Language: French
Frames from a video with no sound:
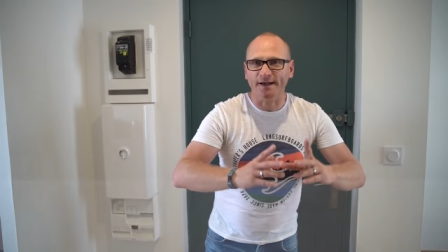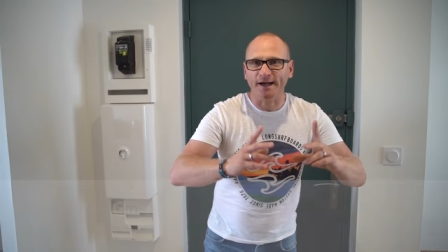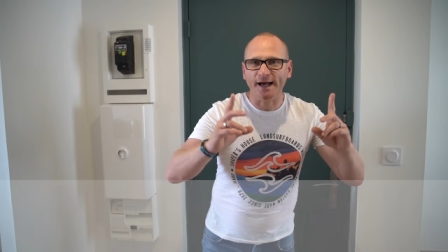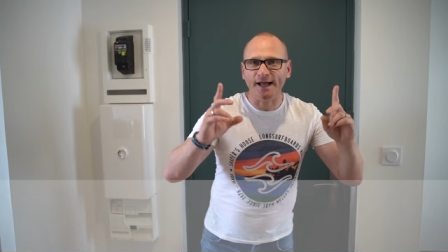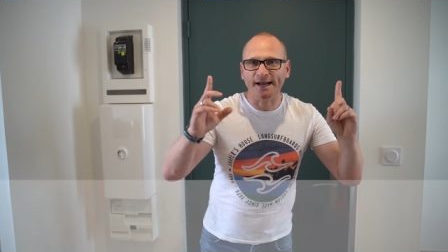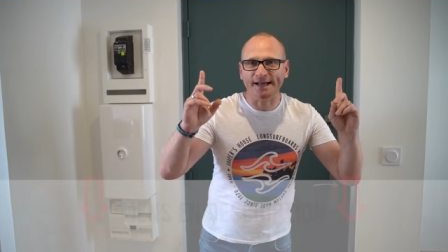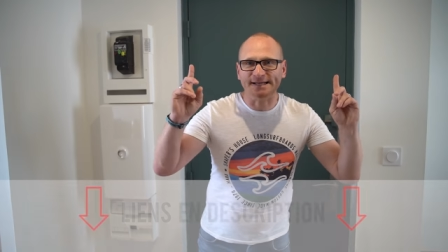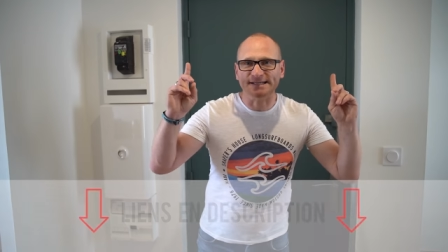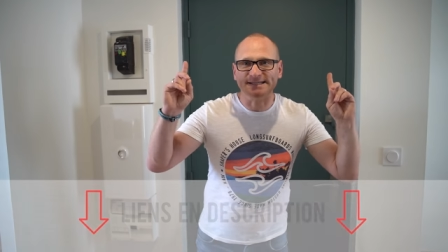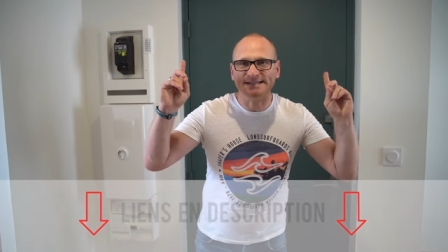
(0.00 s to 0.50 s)

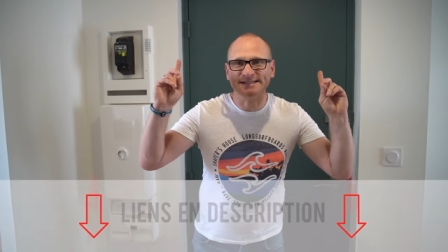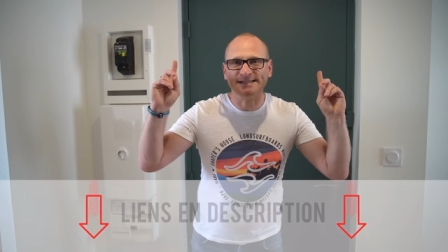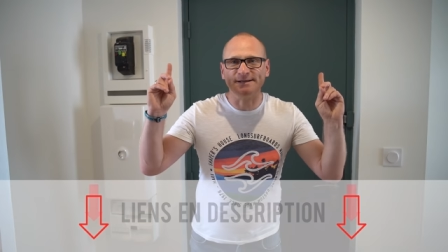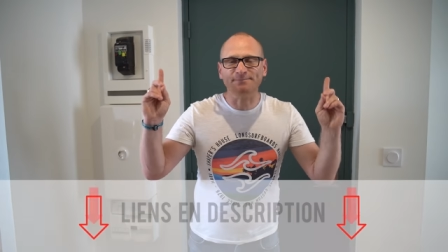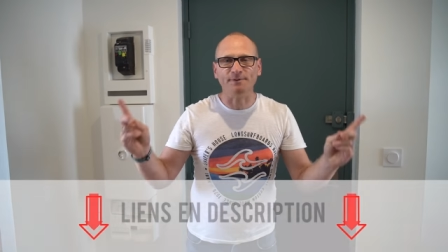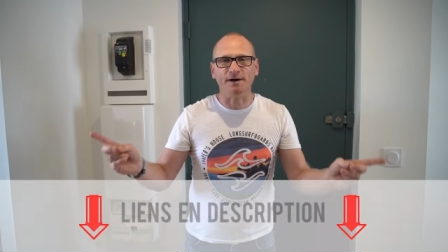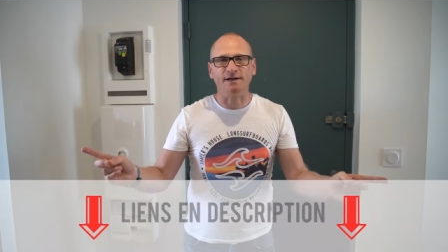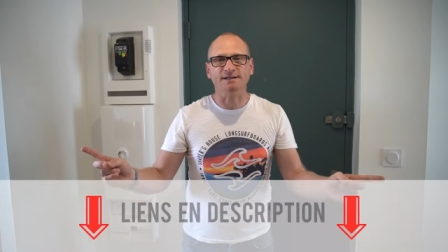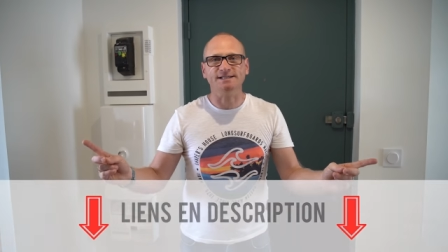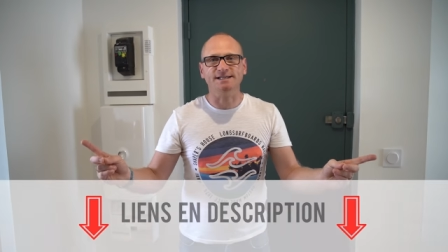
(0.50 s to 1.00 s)
Allez,
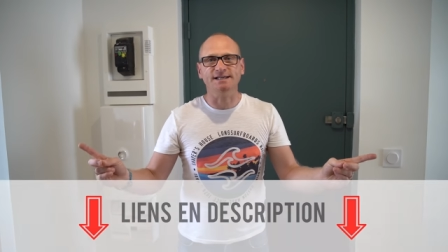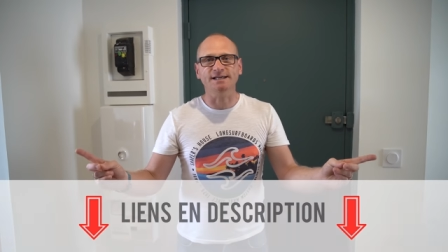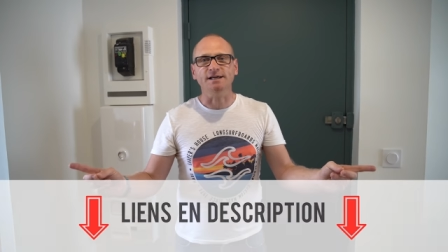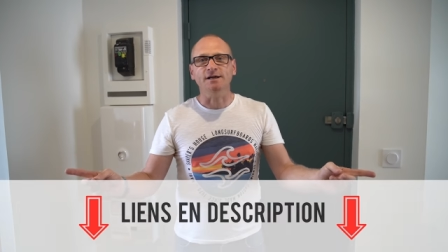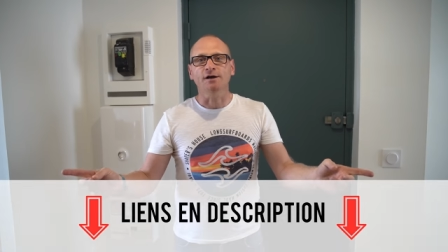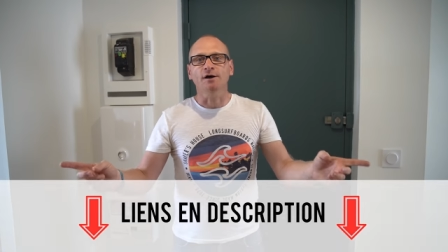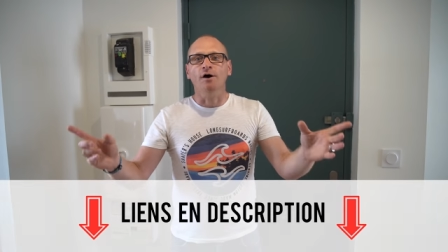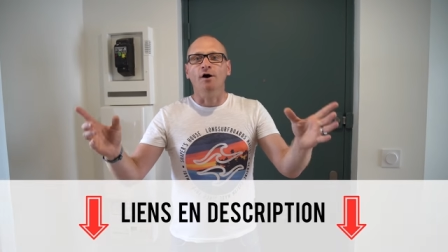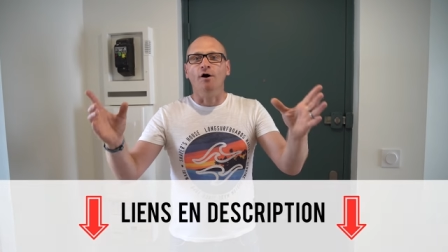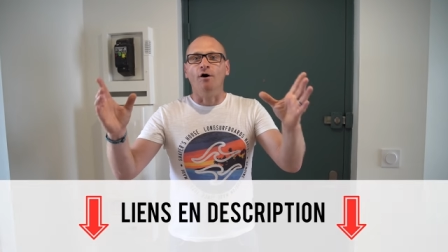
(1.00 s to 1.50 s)
c'est
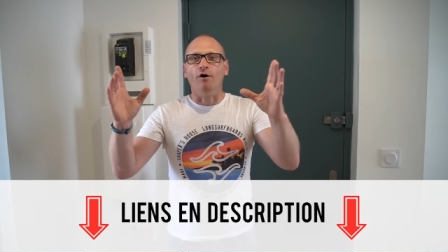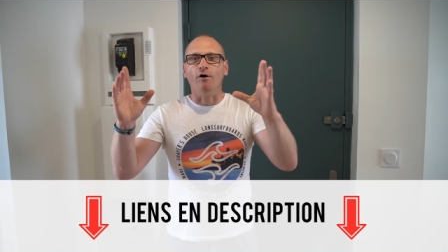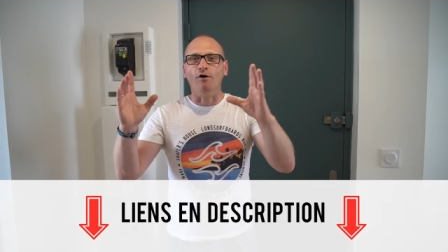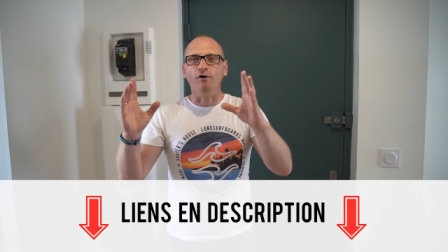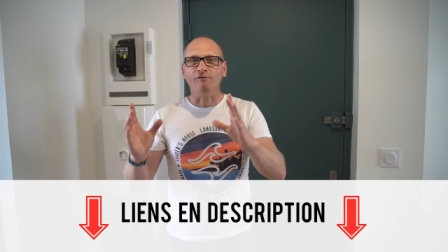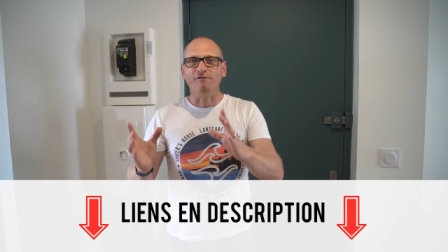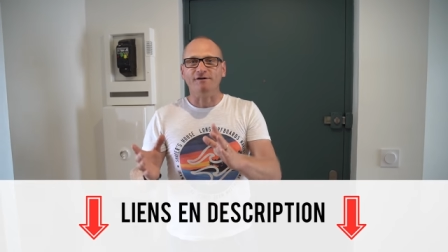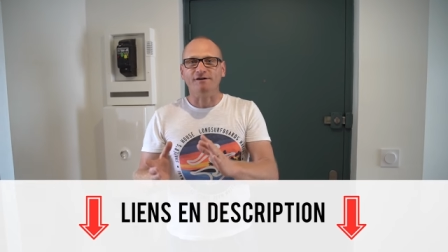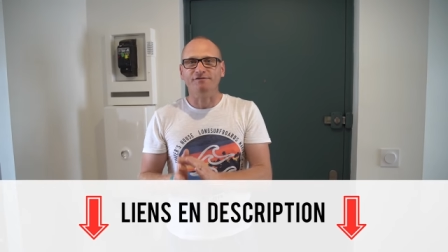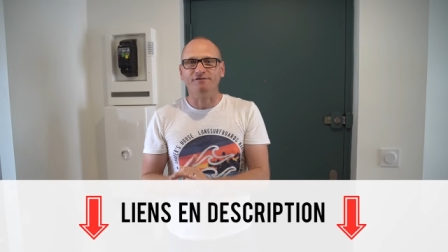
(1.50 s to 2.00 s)
parti,
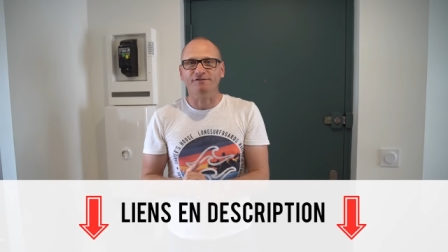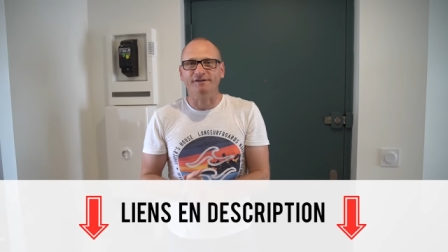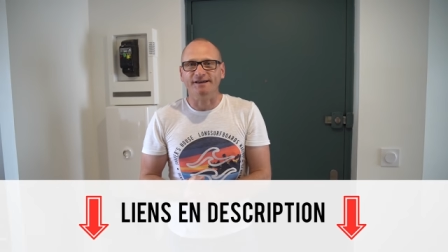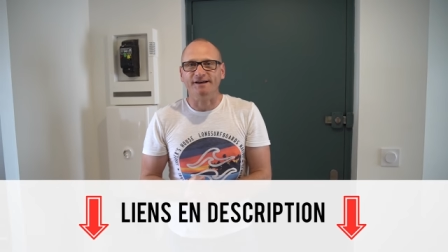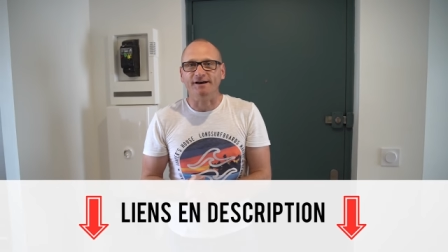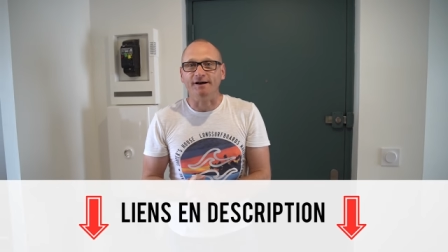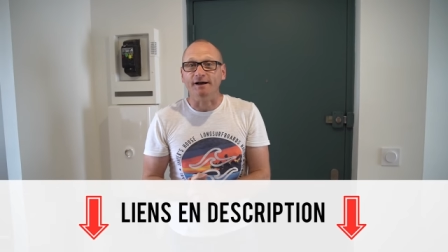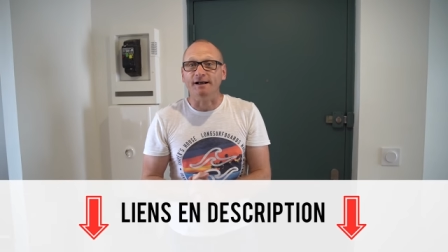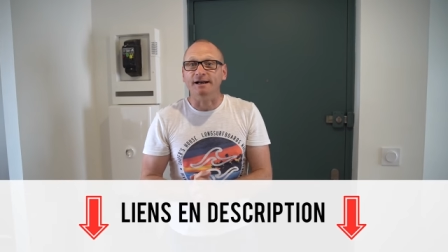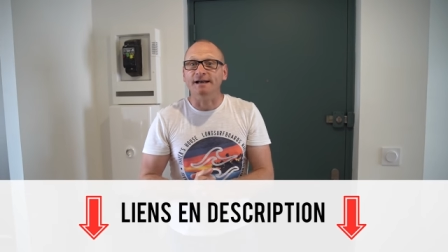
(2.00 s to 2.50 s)
on va
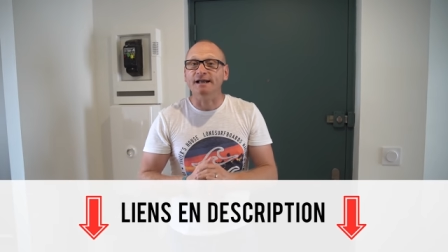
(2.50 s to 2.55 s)
faire